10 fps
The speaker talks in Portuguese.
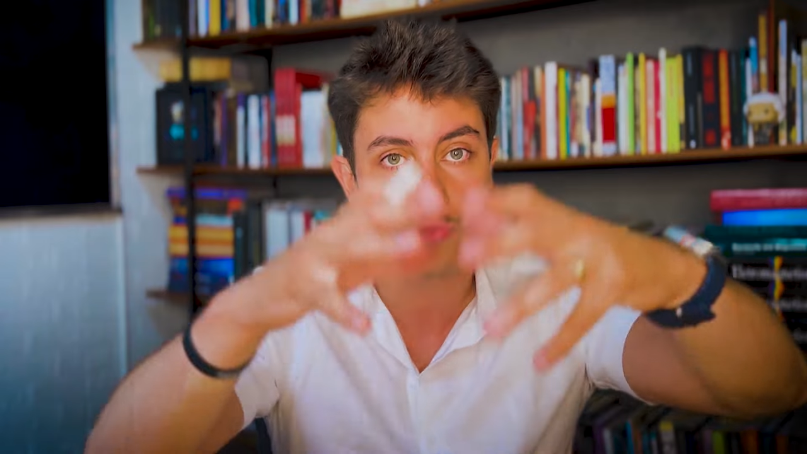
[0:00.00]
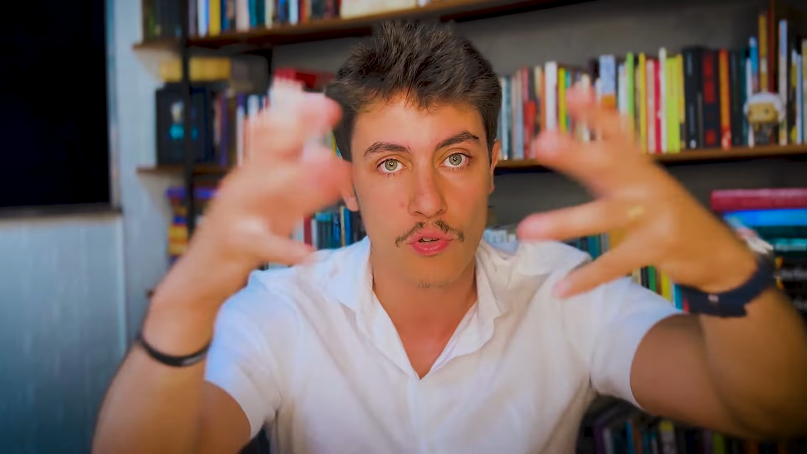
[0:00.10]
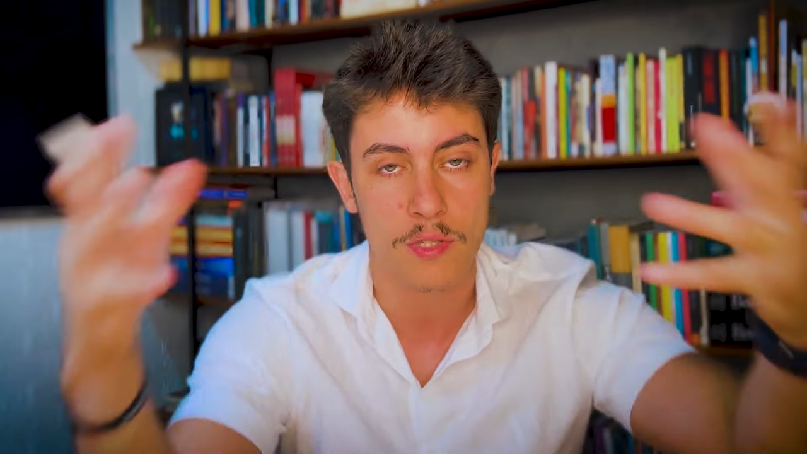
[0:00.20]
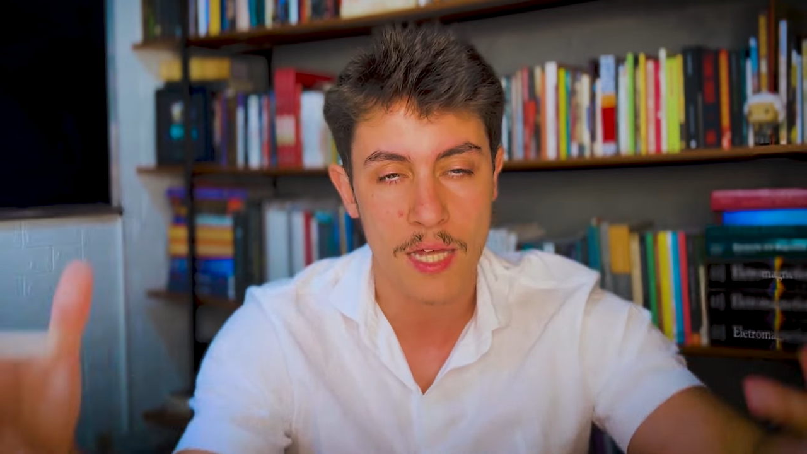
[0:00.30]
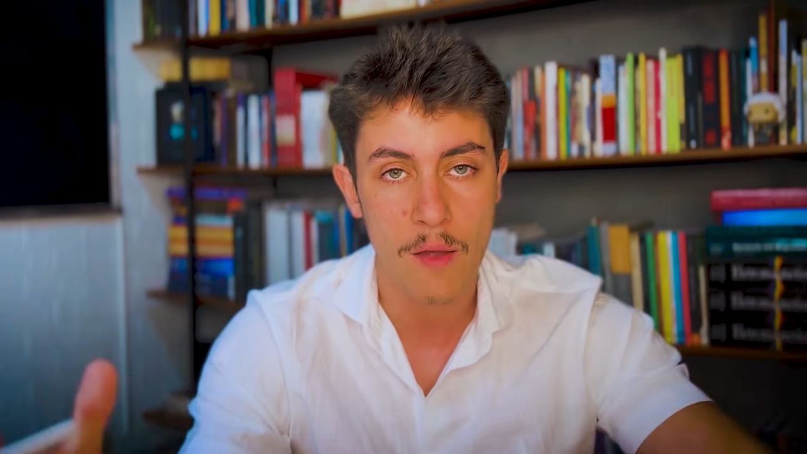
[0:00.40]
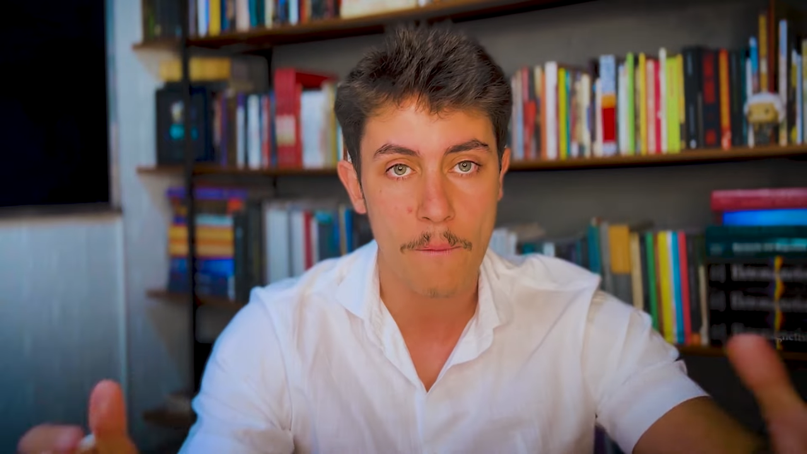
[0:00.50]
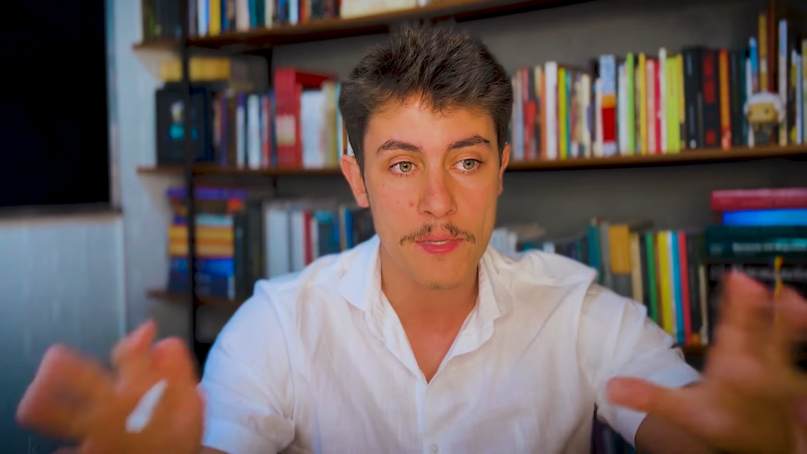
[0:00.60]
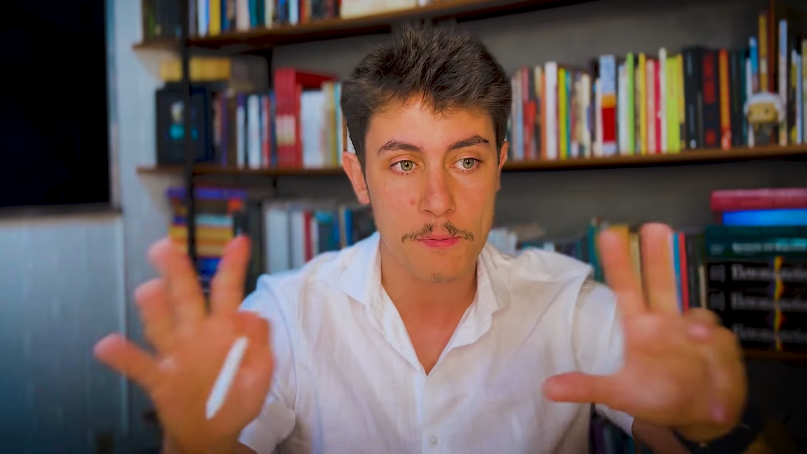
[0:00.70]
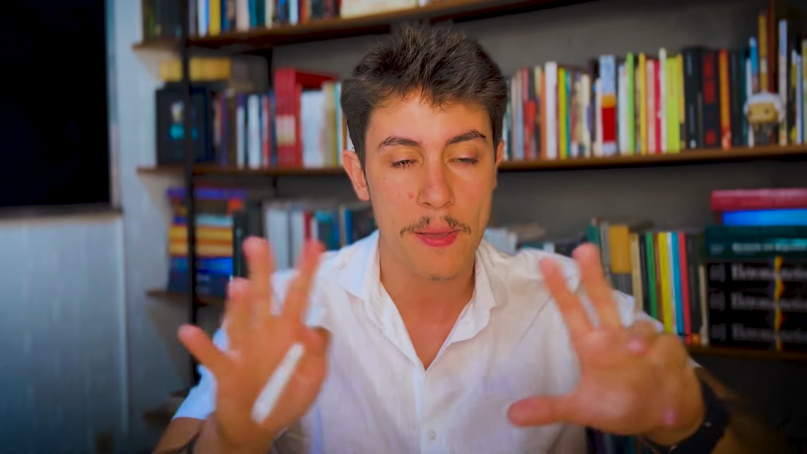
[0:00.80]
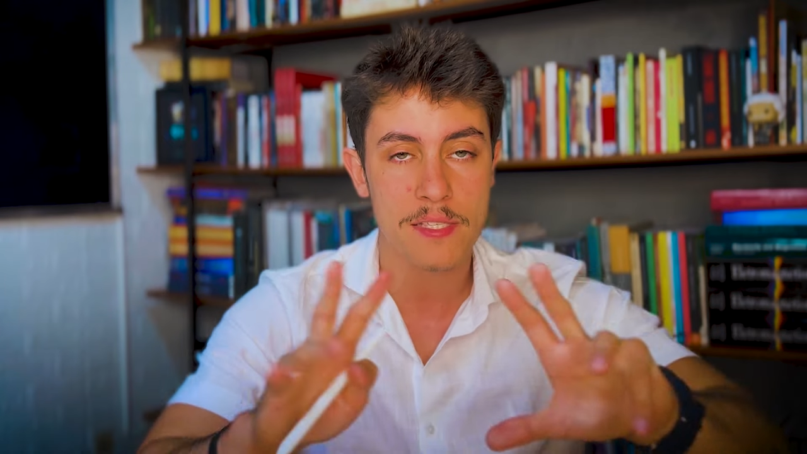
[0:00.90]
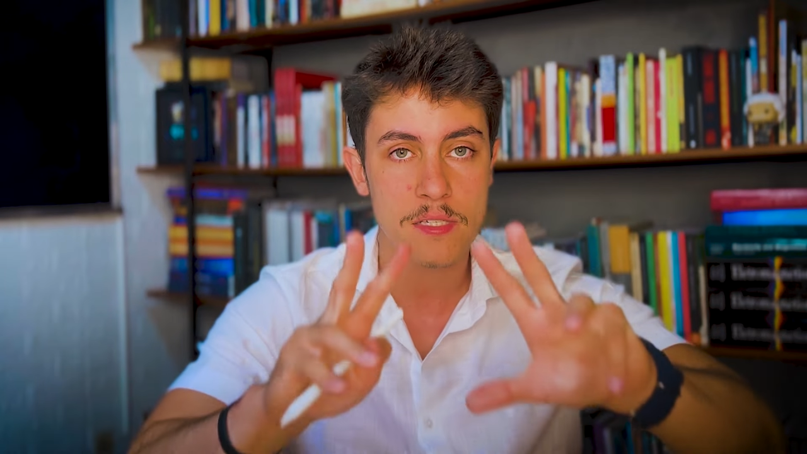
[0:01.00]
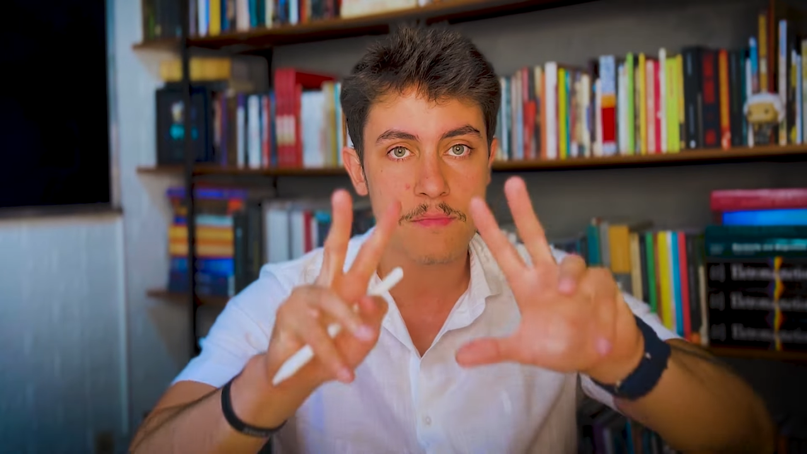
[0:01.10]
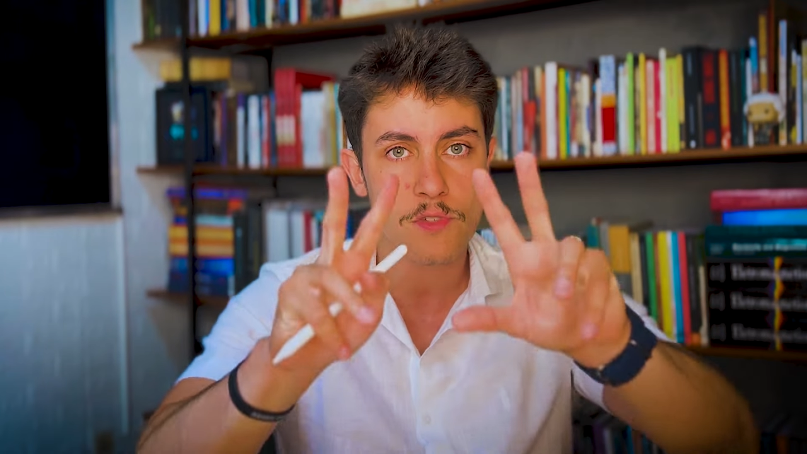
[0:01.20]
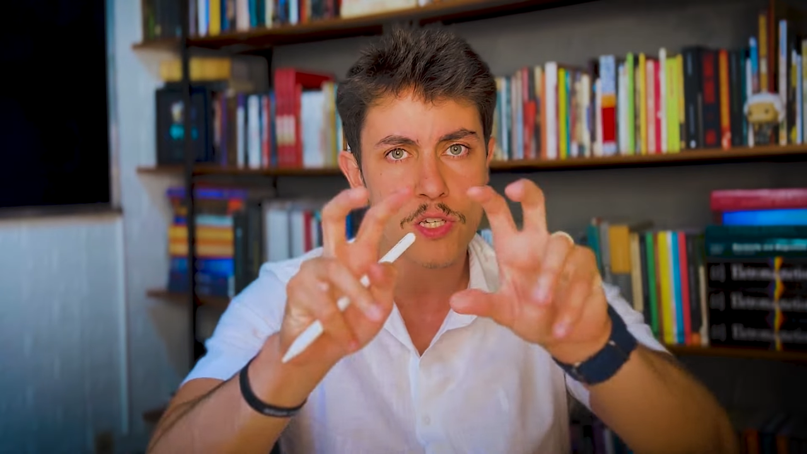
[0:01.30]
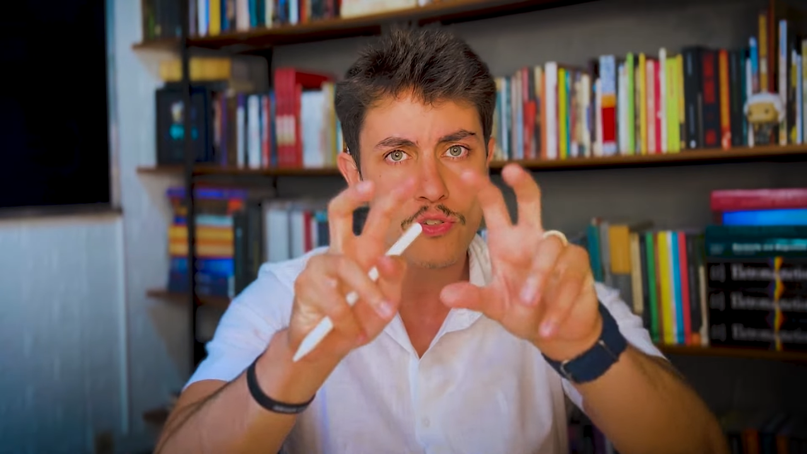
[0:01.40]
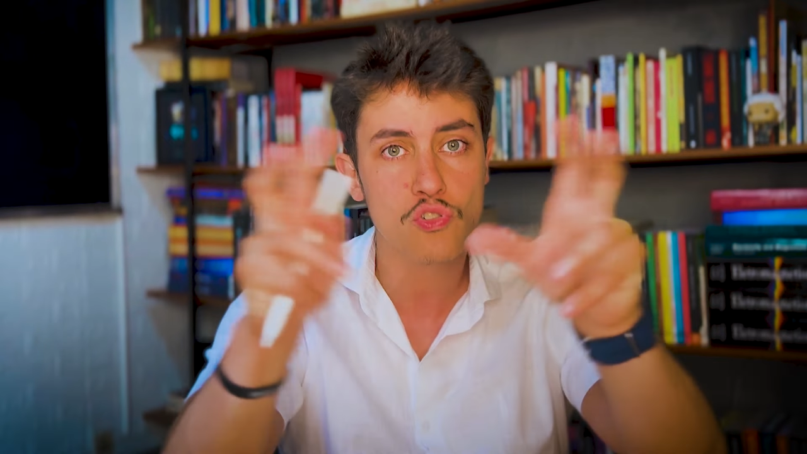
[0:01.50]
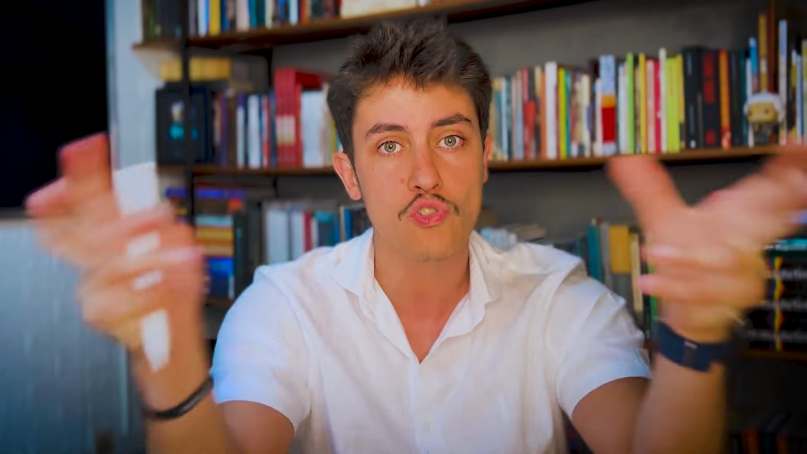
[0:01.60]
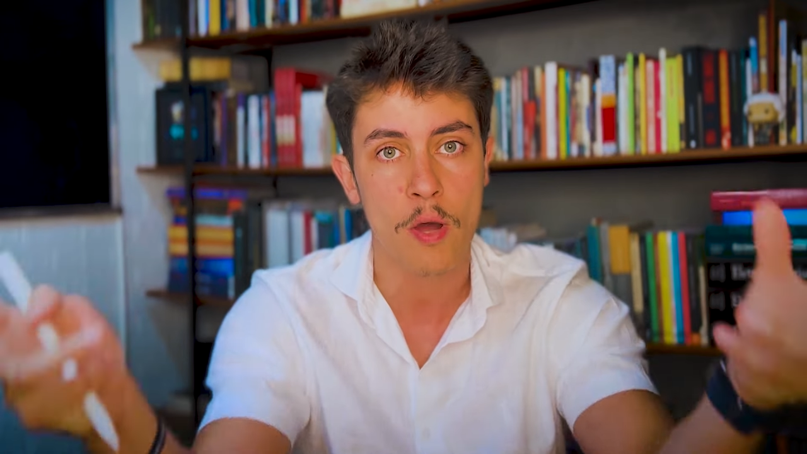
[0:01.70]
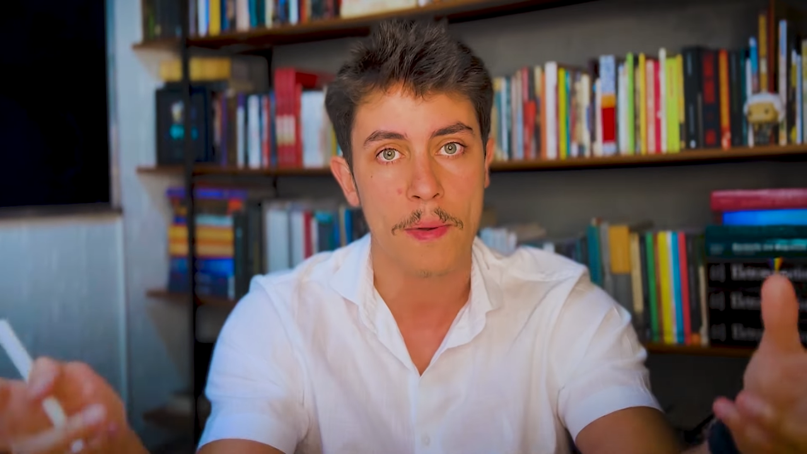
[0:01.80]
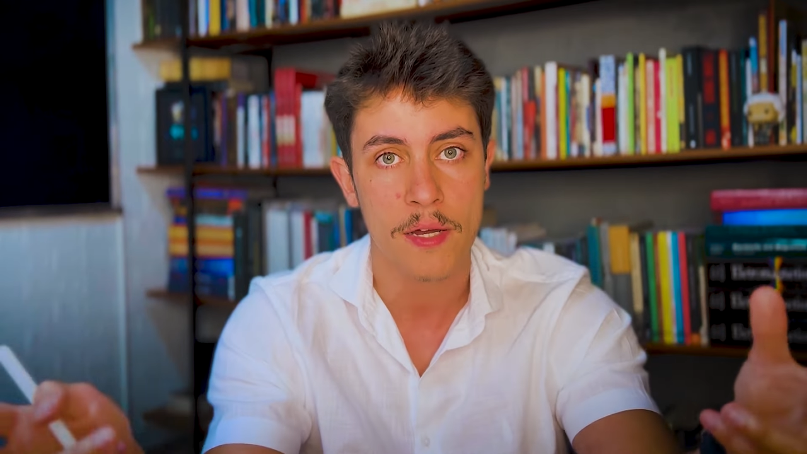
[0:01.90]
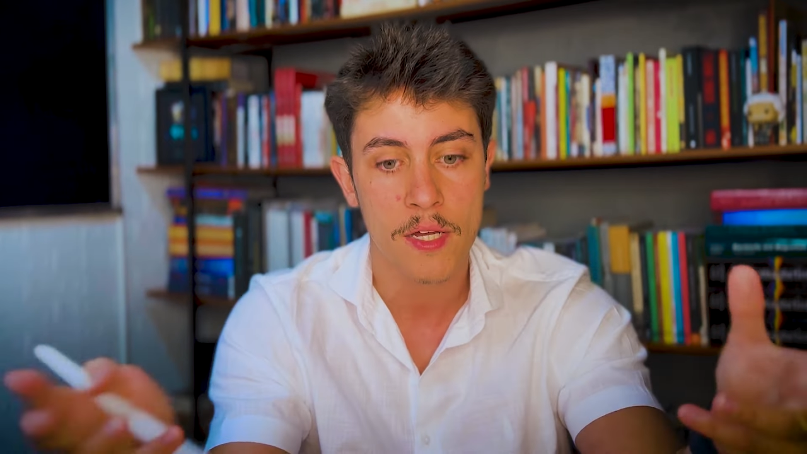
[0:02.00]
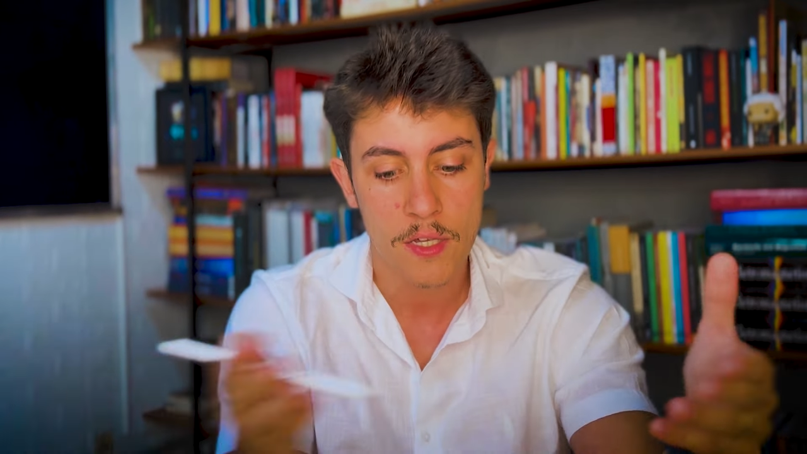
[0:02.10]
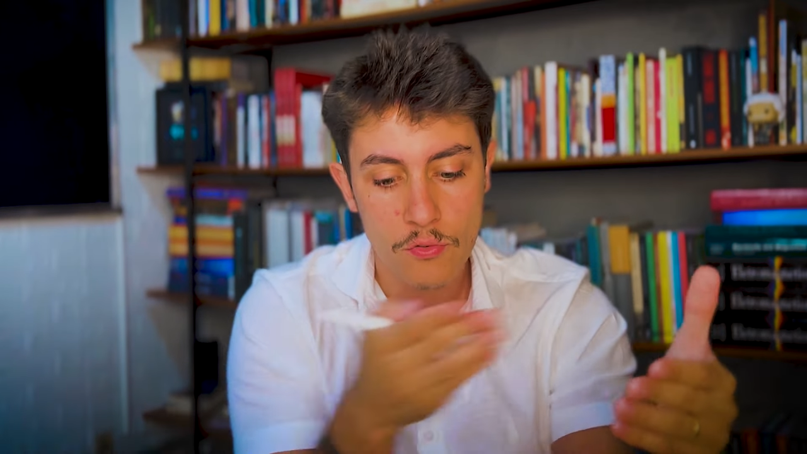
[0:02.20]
total é uma espécie de soma